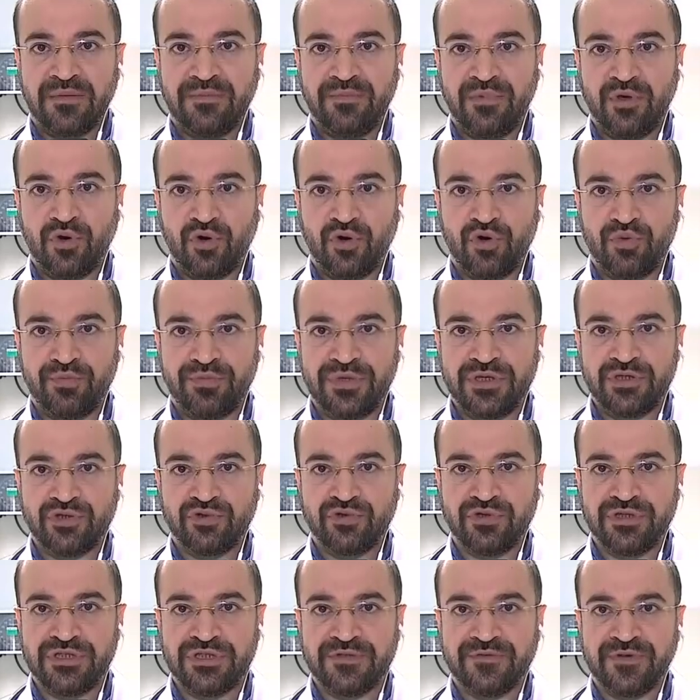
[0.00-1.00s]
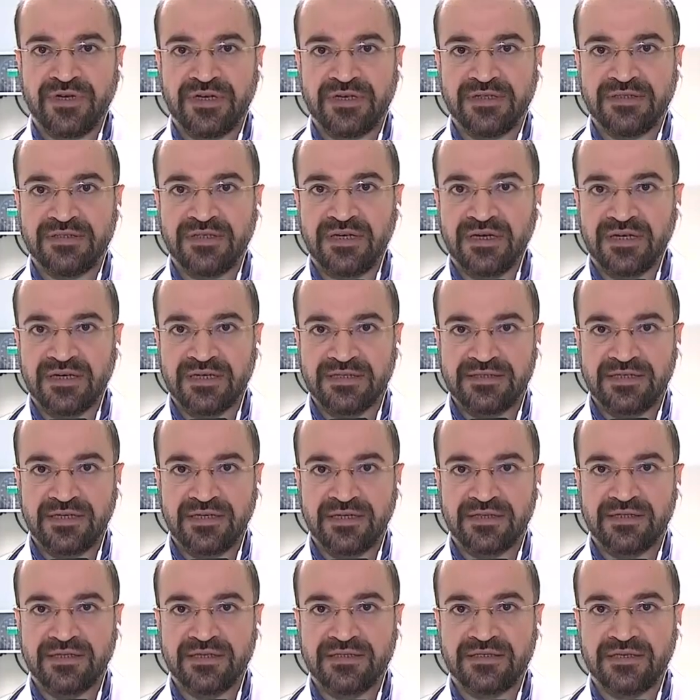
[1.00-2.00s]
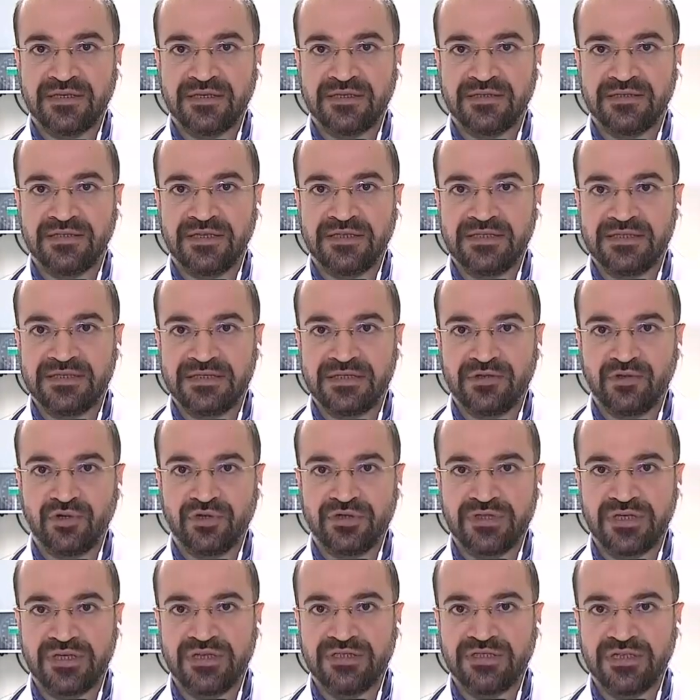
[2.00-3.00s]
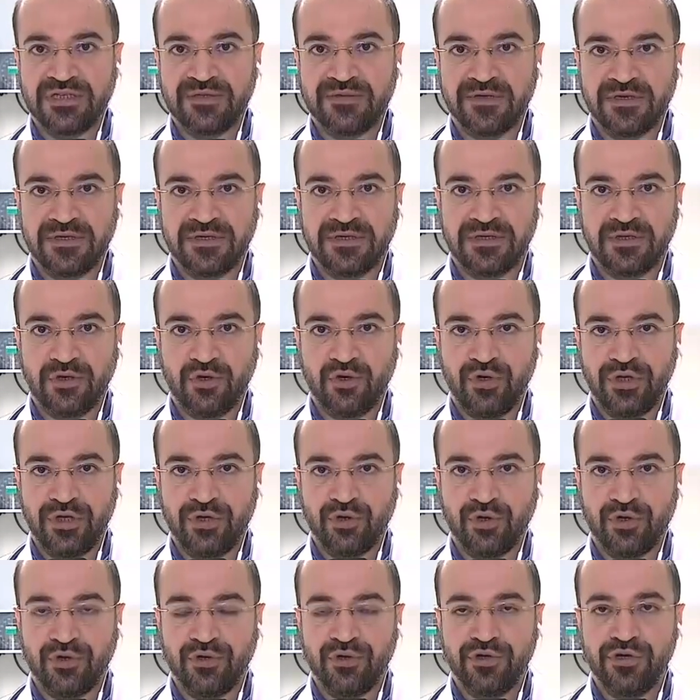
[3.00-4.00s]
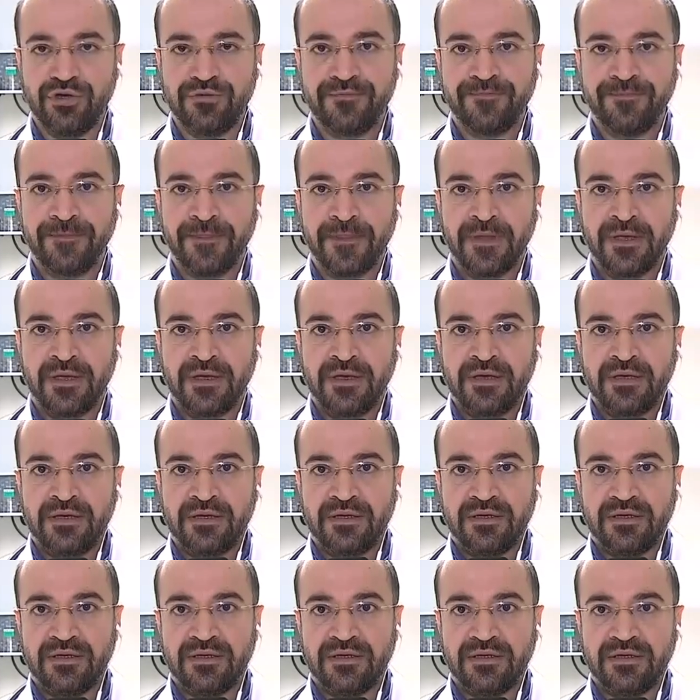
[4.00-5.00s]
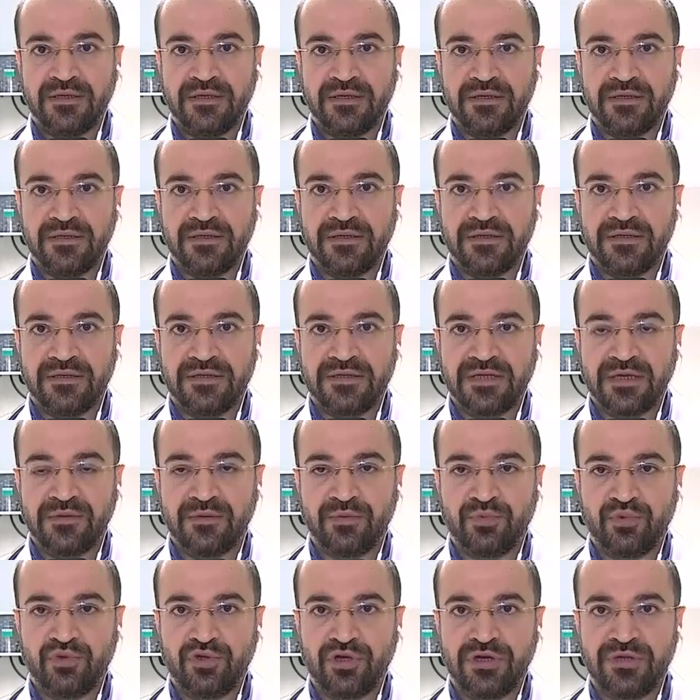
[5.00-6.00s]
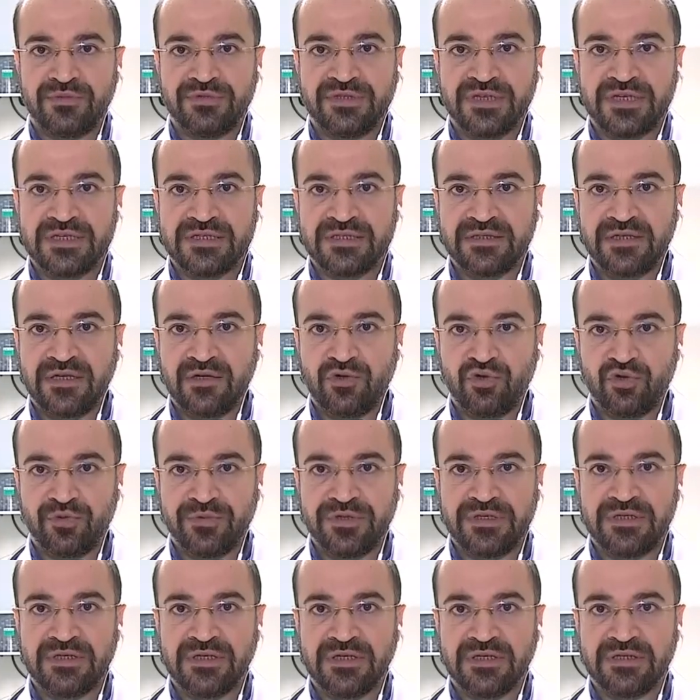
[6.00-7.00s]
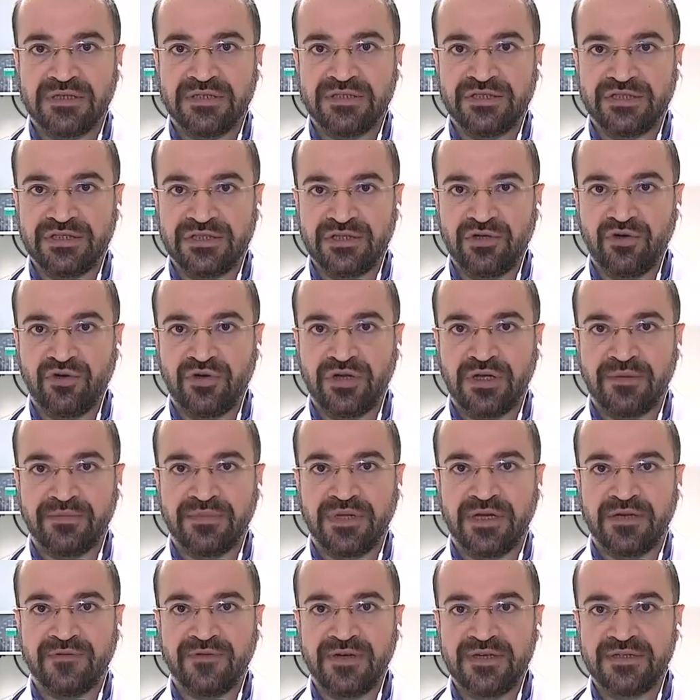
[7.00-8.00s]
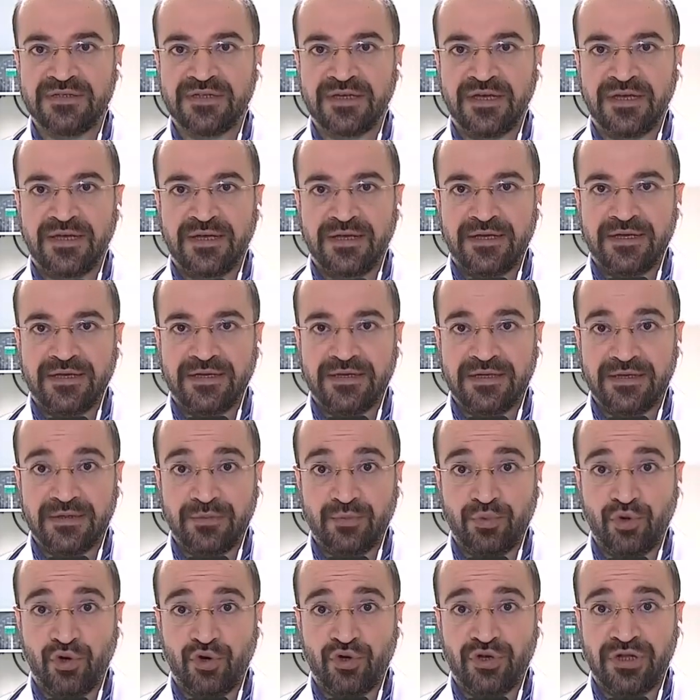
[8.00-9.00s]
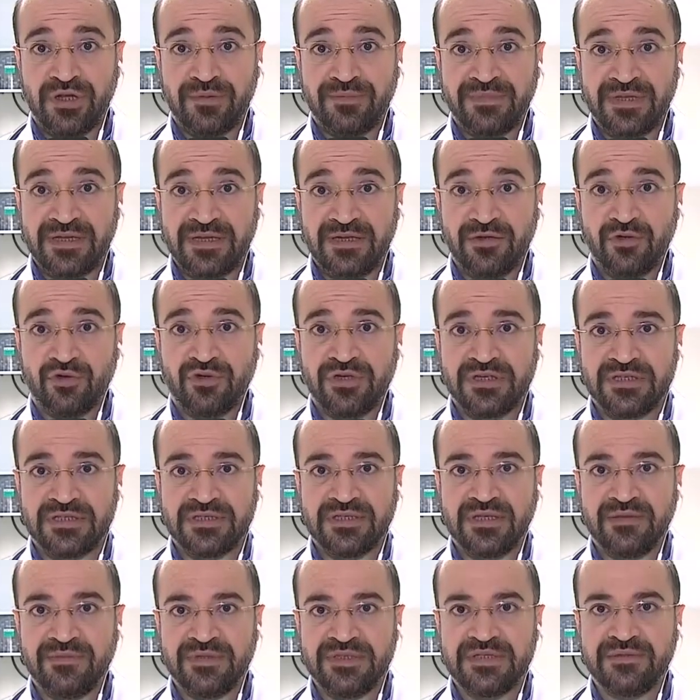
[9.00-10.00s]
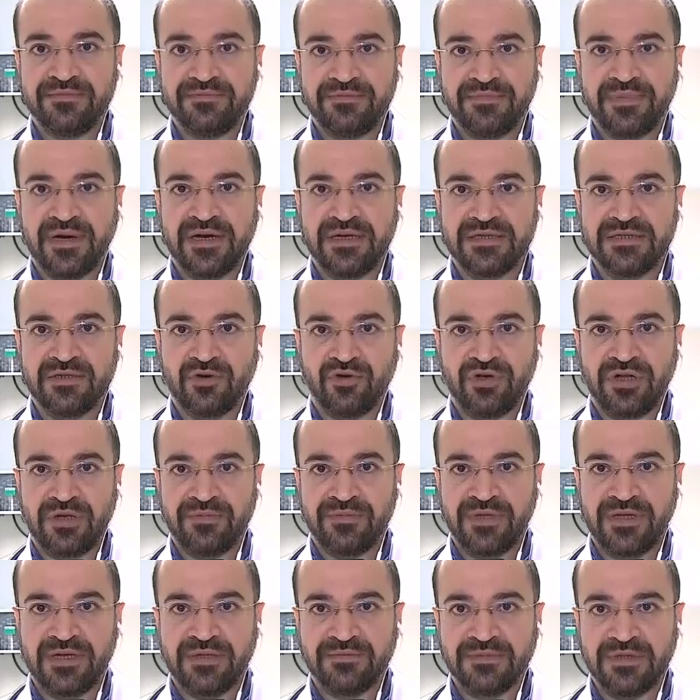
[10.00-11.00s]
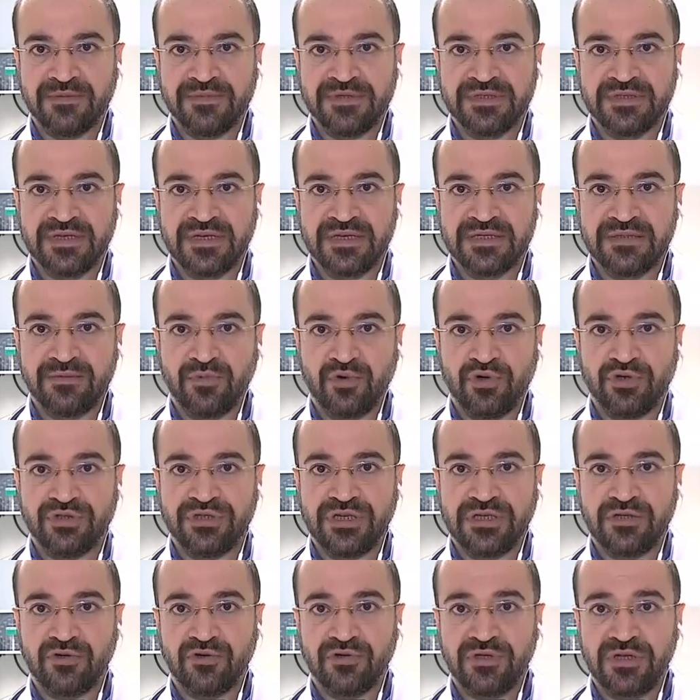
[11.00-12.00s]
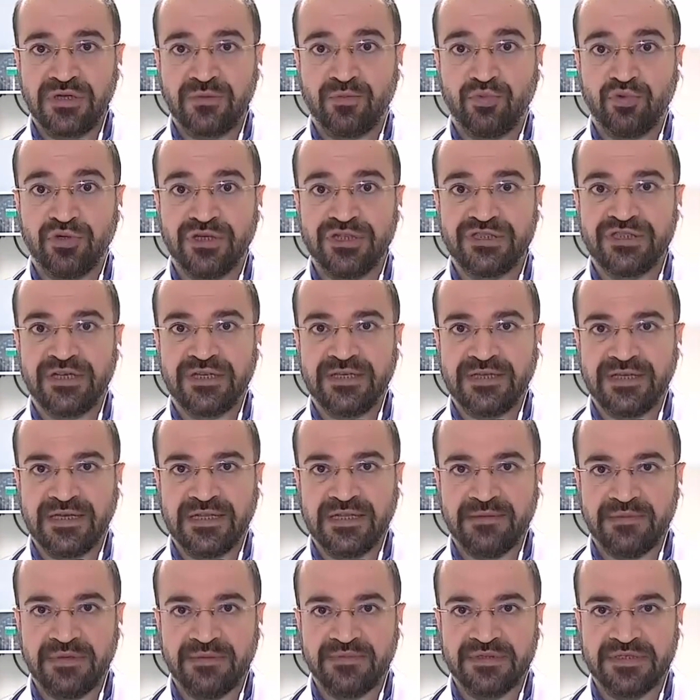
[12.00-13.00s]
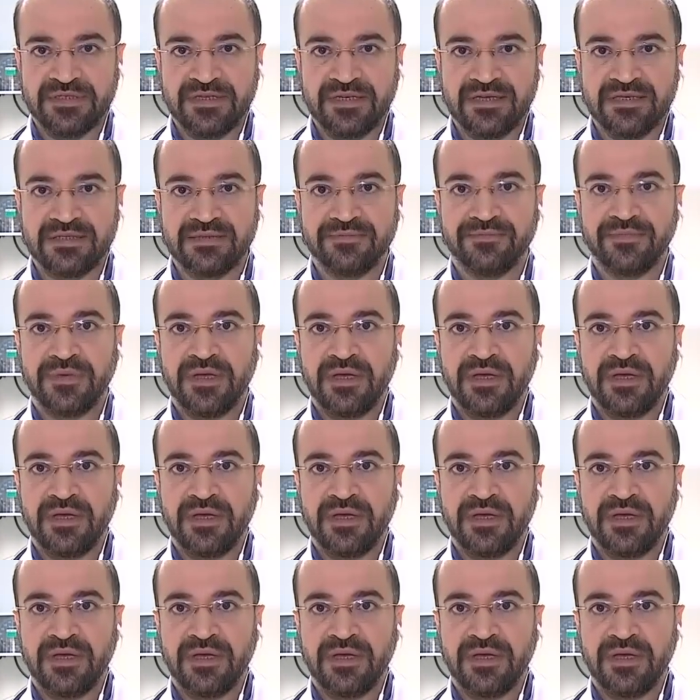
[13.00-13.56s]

bir 15 gün civarında artarak da salgının etkisini gösterecek ee, öyle görünüyor. Ee, tabii bu dönem içerisinde hükümetin aldığı ciddi önlemler var. Ee, bu önlemlerin ötesinde bizim bazı önlemler almamız lazım. Öncelikli olarak bulaşı engellememiz lazım.